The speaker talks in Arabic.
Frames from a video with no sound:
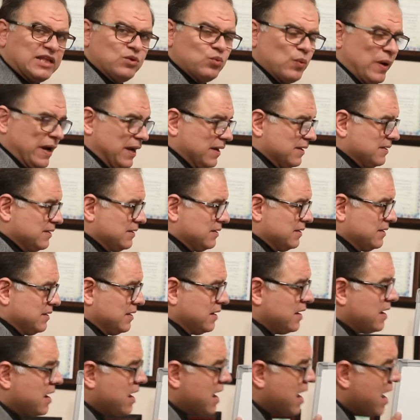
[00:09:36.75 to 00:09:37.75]
انواع
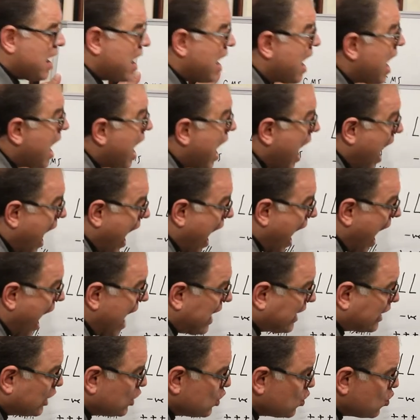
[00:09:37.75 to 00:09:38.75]

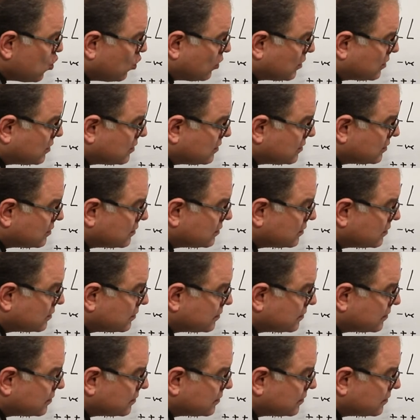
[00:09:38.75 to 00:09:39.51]
acute